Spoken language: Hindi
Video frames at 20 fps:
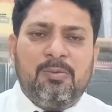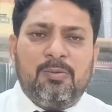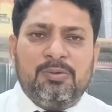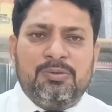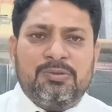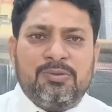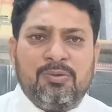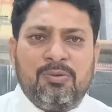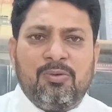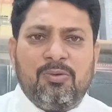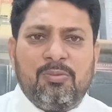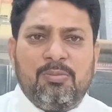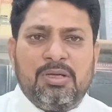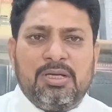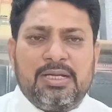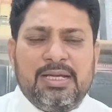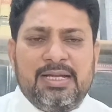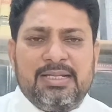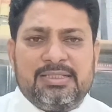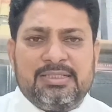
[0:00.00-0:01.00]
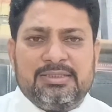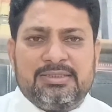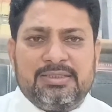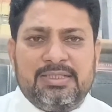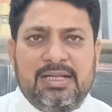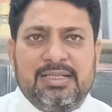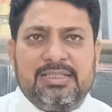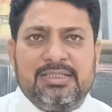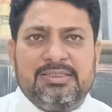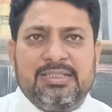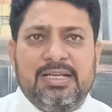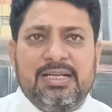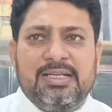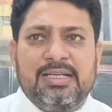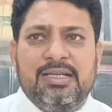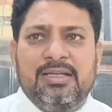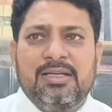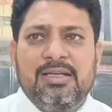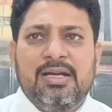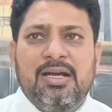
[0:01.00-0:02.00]
उसको उम्र कैद की सज़ा दी
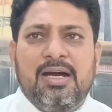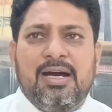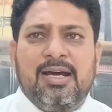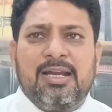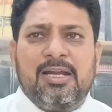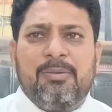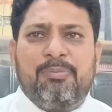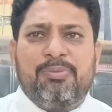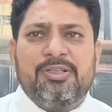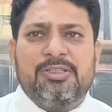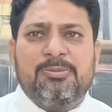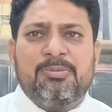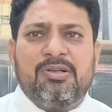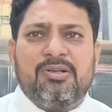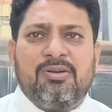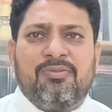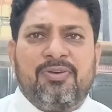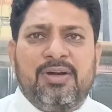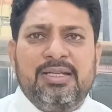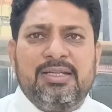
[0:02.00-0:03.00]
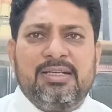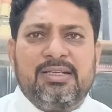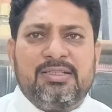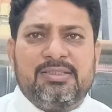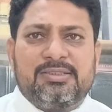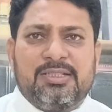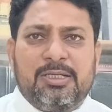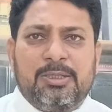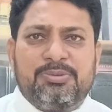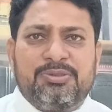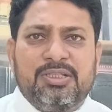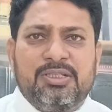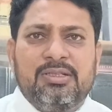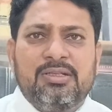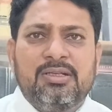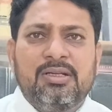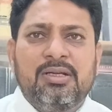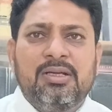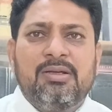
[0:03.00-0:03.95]
जाएगी आर इम्प्रिजमेंट ऑफ द डिस्क्रिप्शन